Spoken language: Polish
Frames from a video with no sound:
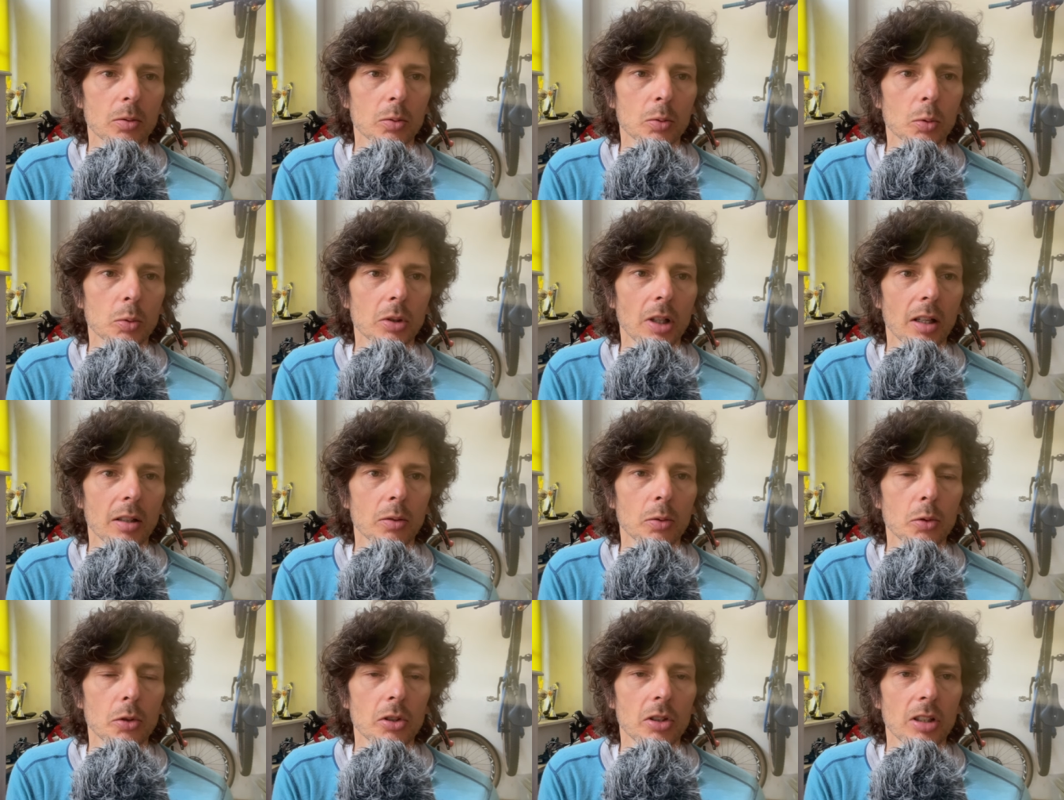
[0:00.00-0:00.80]
Tutaj
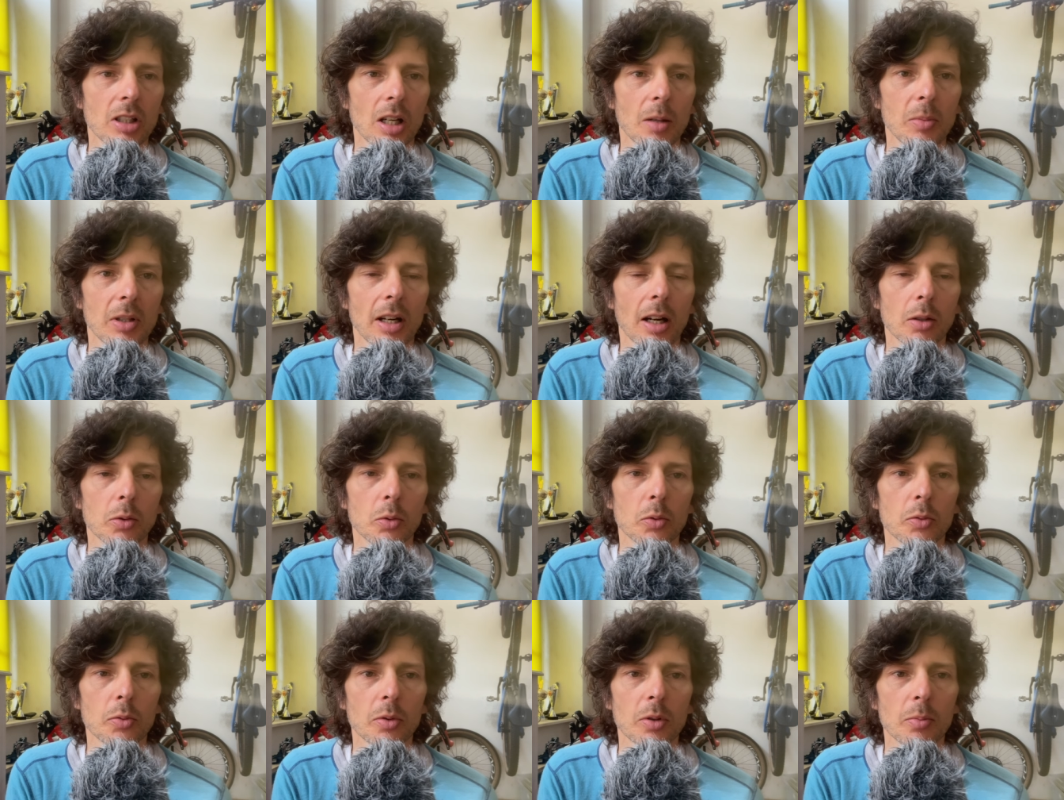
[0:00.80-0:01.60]
drużynie
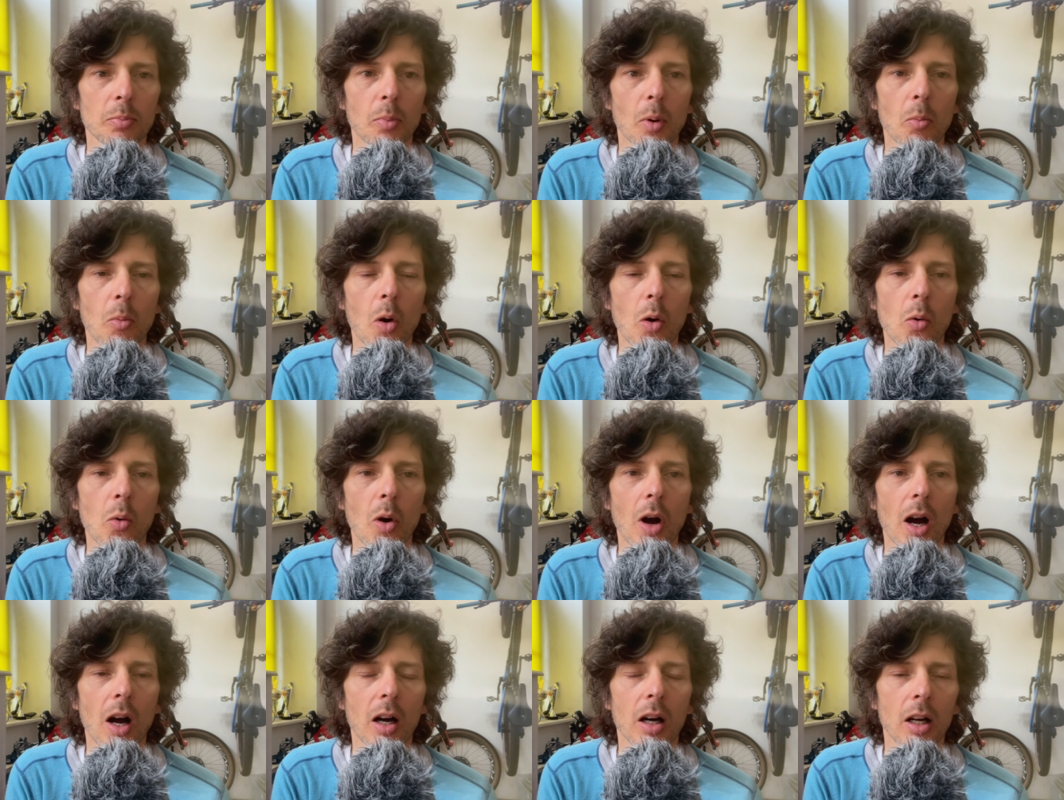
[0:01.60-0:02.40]
Emiratów
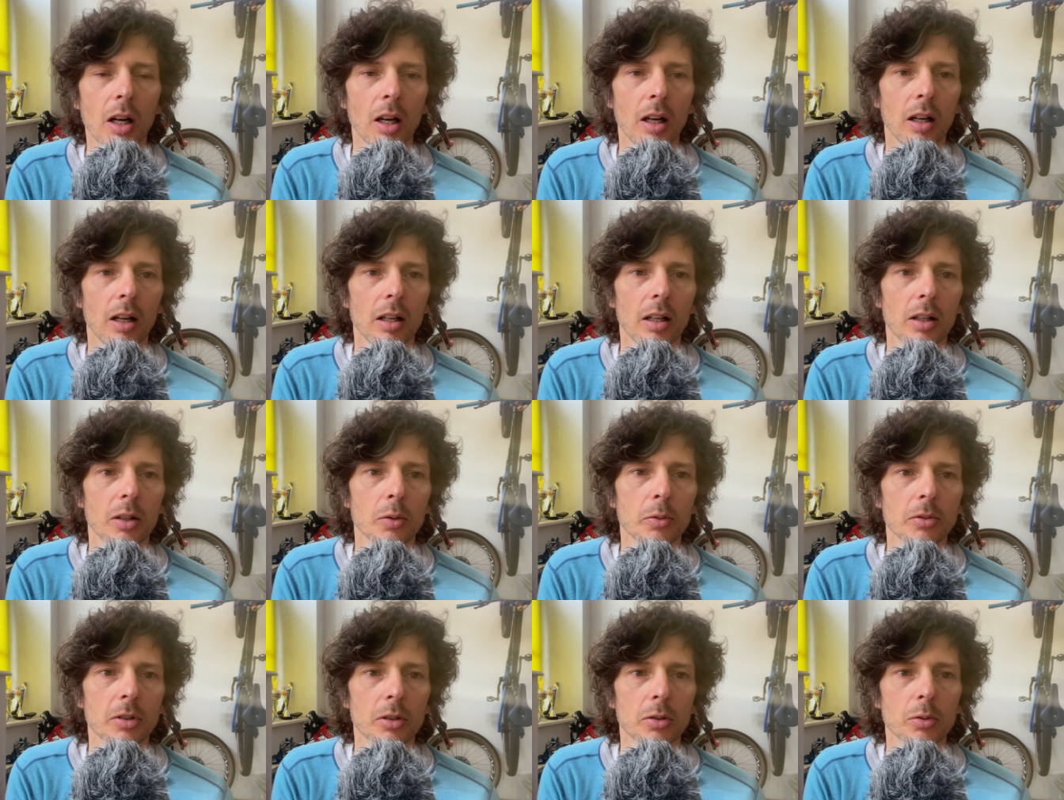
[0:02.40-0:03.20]
pomogła E,
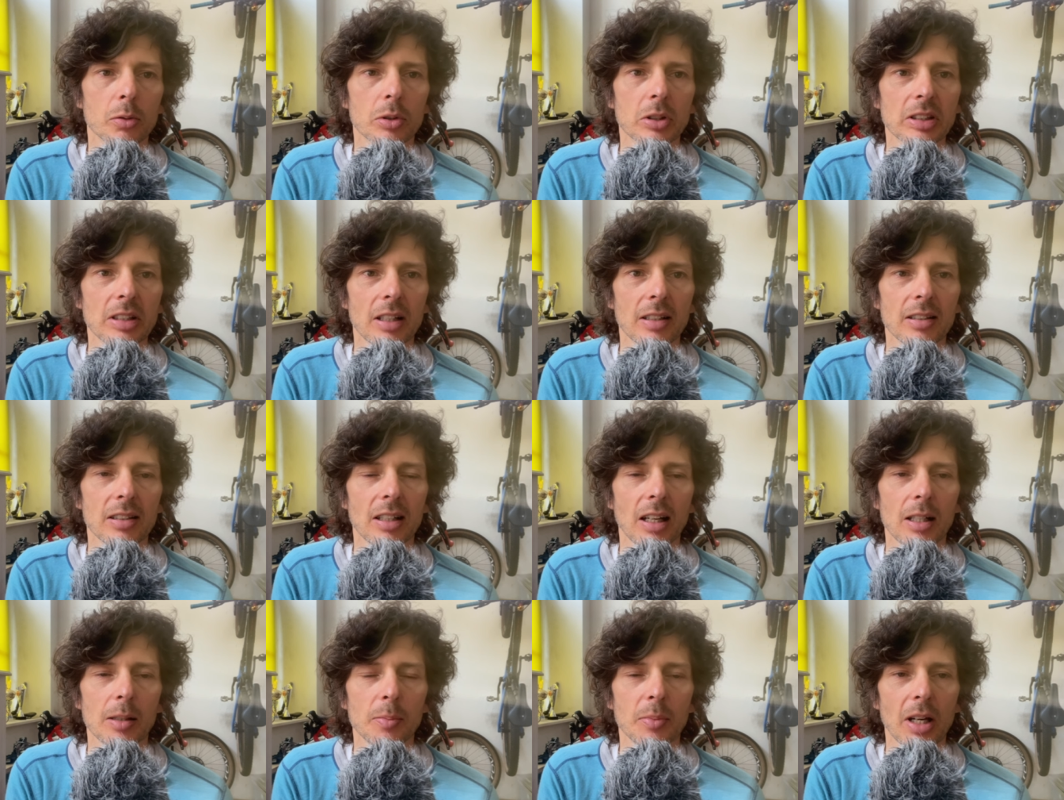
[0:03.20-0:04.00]
również drużyna
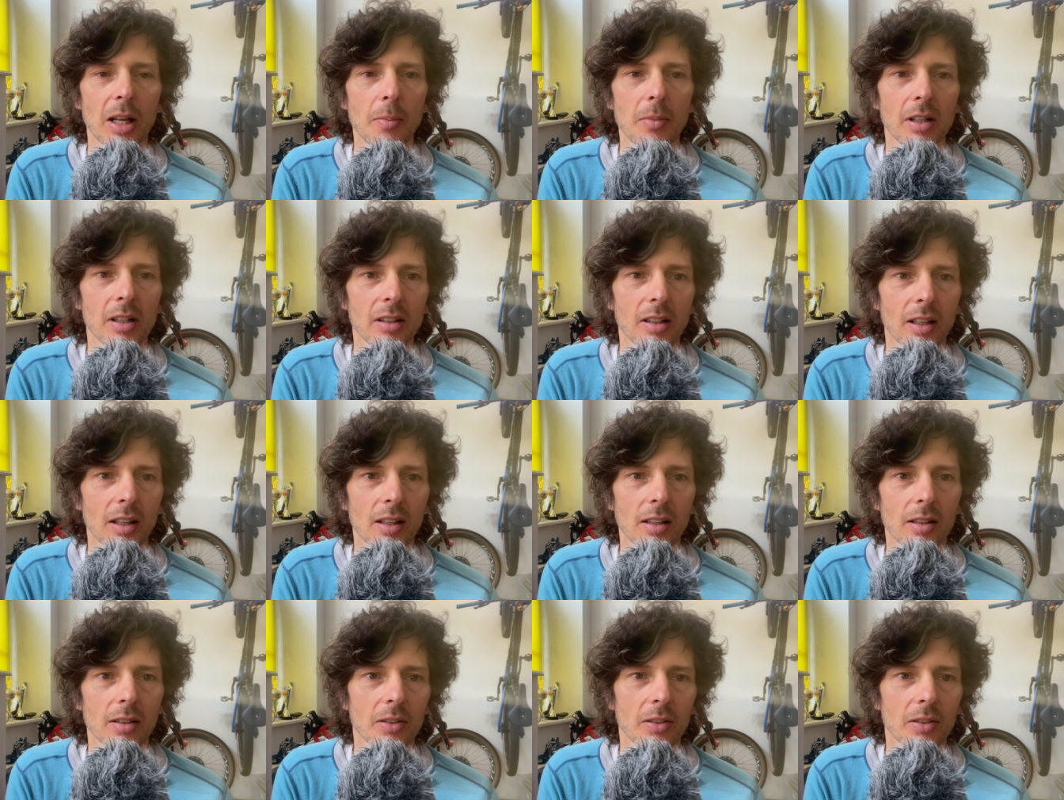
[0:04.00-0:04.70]
Izrael Premier, tak?